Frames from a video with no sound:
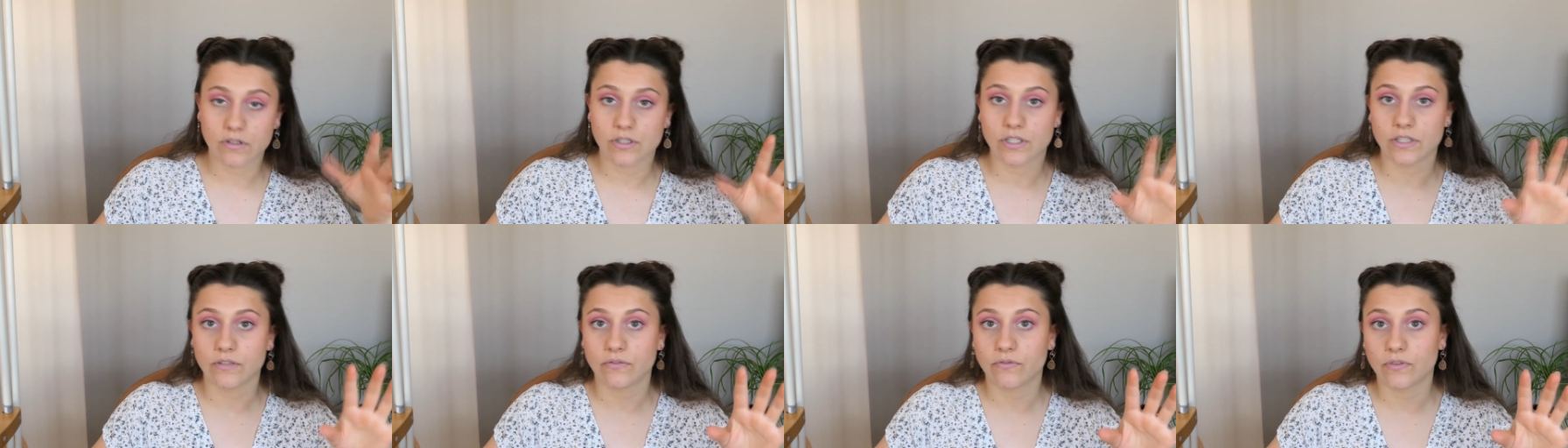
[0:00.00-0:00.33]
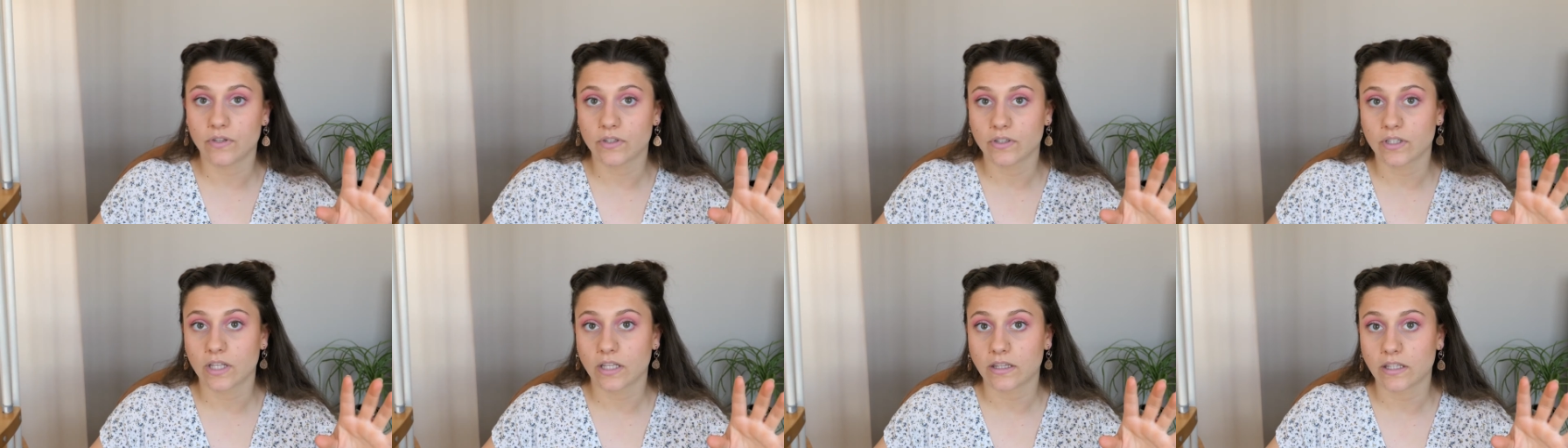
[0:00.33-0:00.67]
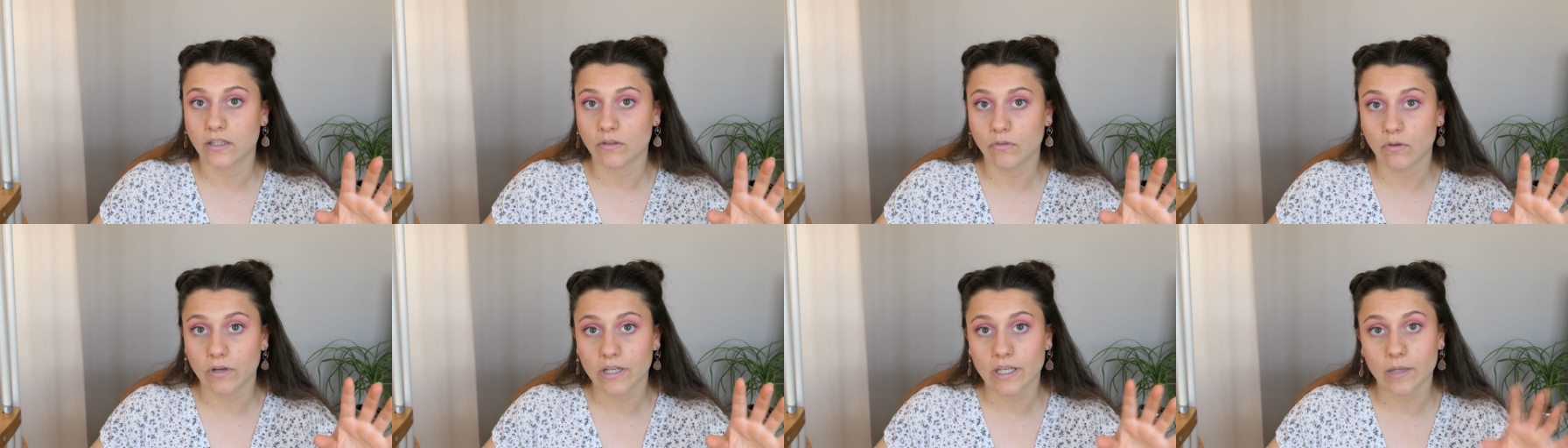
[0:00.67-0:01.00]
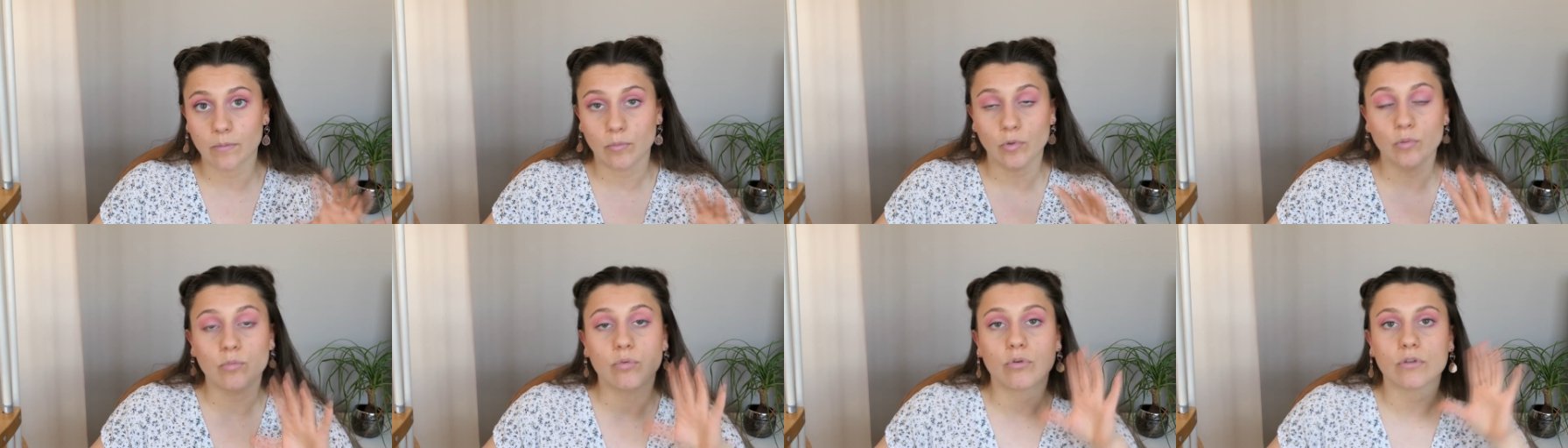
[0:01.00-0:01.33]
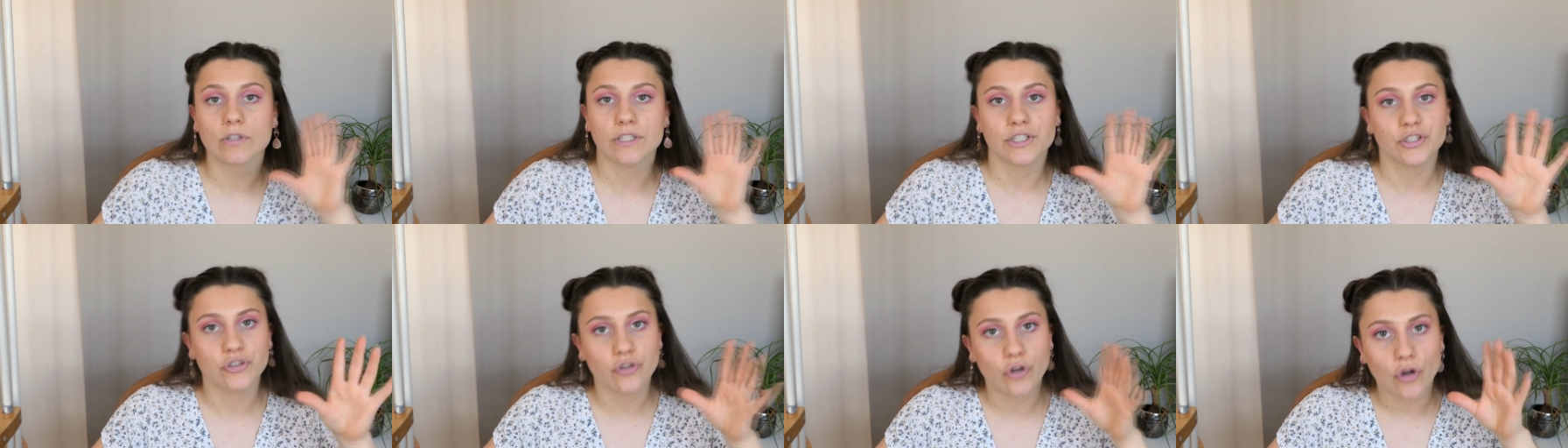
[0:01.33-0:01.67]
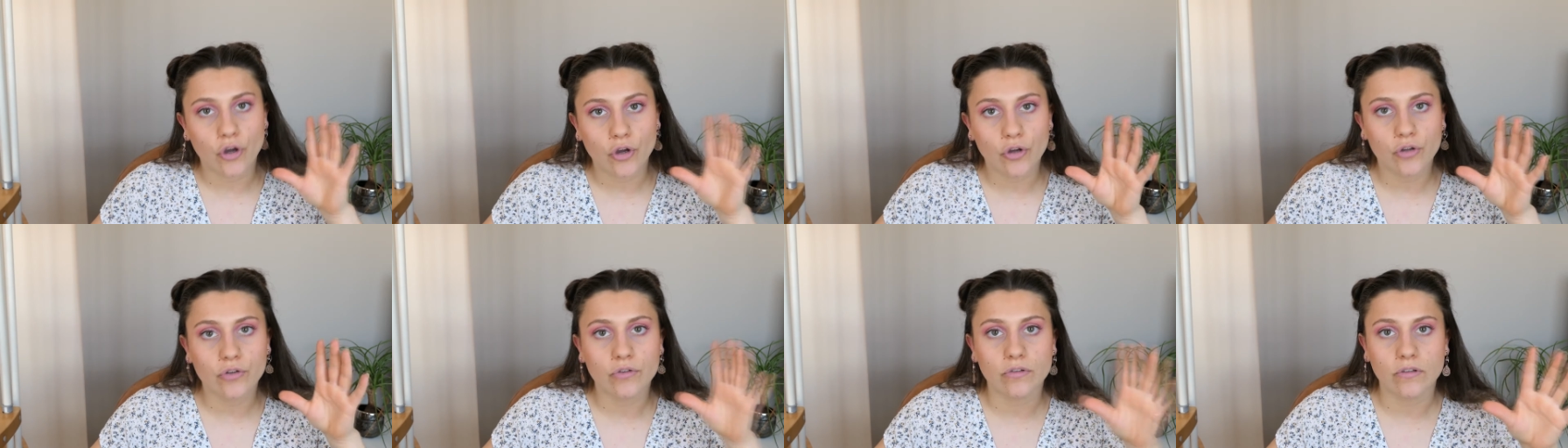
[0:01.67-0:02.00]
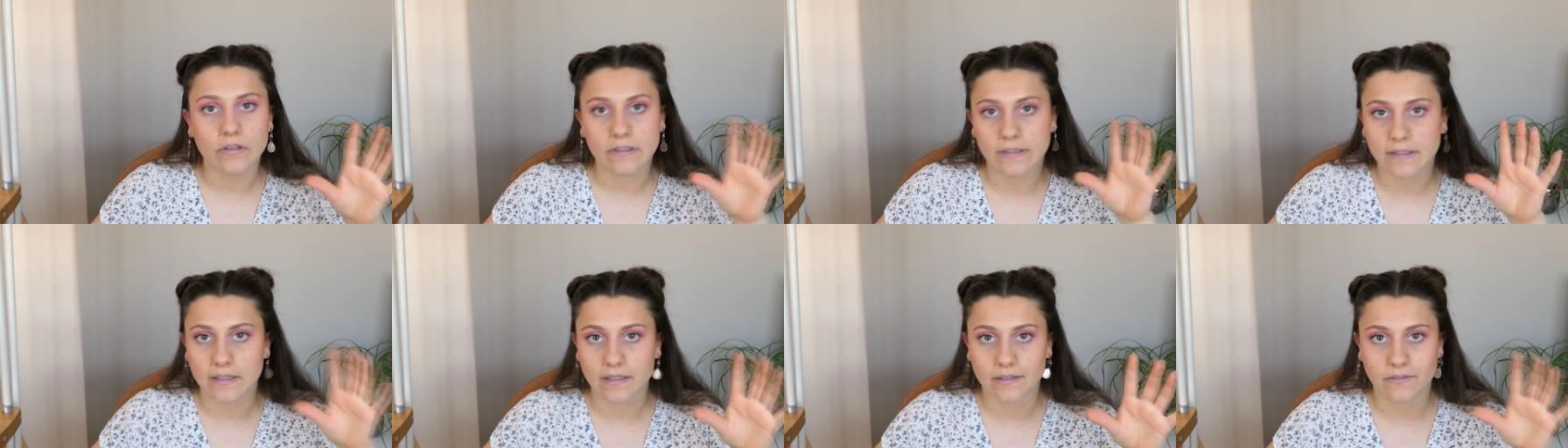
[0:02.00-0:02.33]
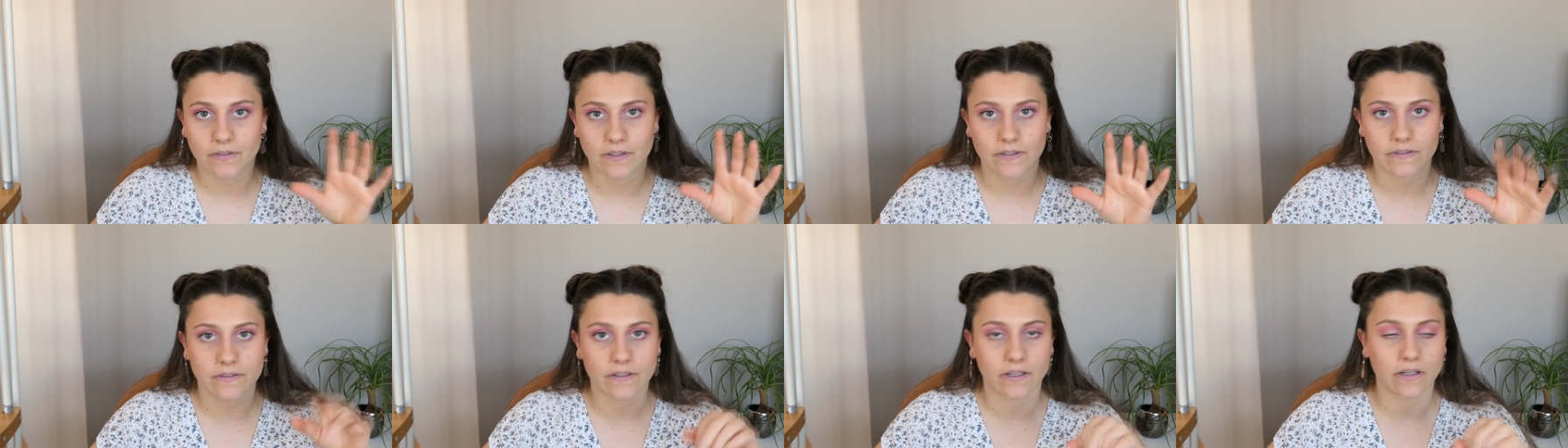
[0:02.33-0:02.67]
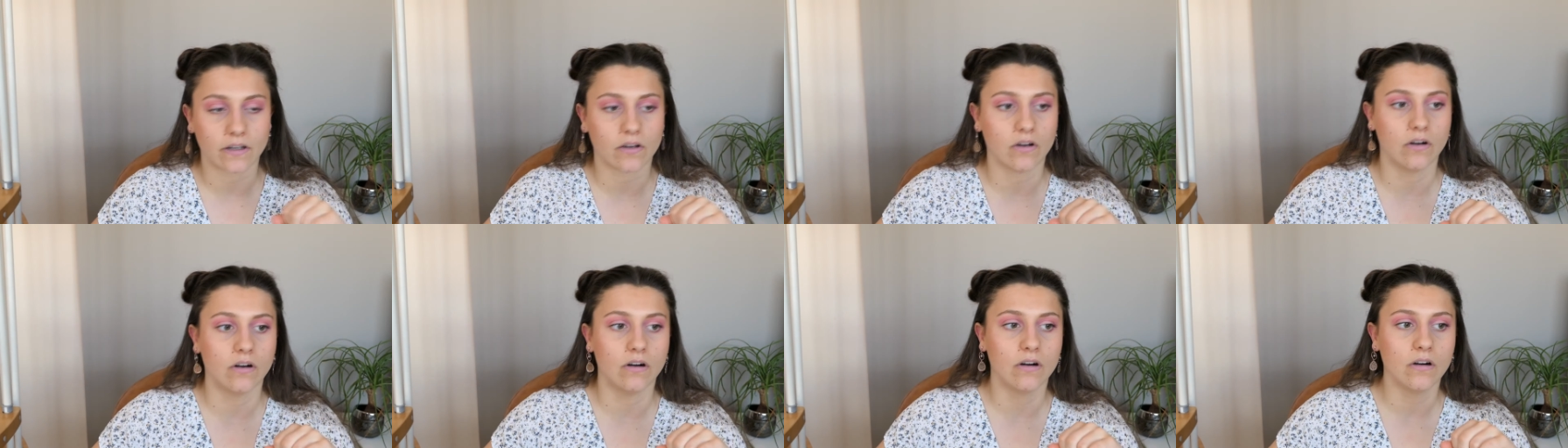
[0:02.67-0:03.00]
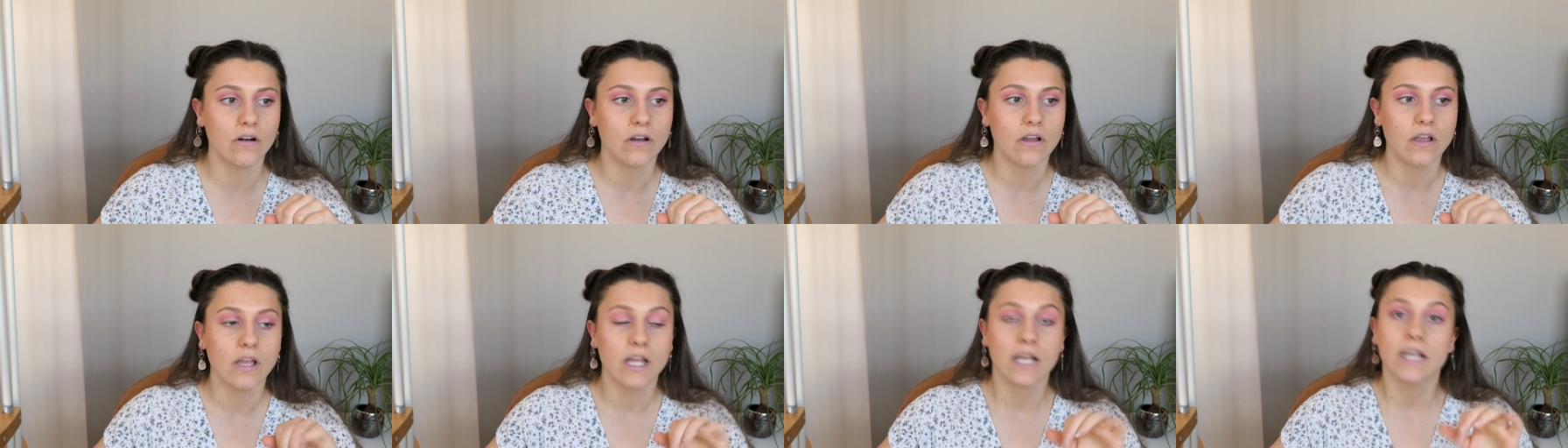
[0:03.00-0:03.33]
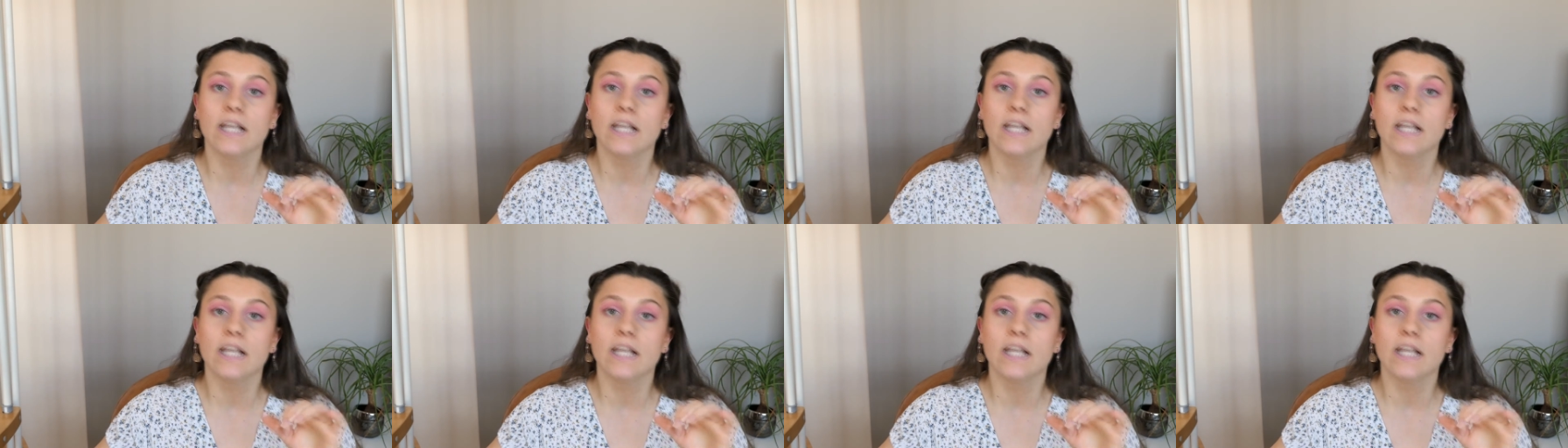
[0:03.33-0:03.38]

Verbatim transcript: j'ai fait une catégorie un peu pour les jeunes, 15-25 ans,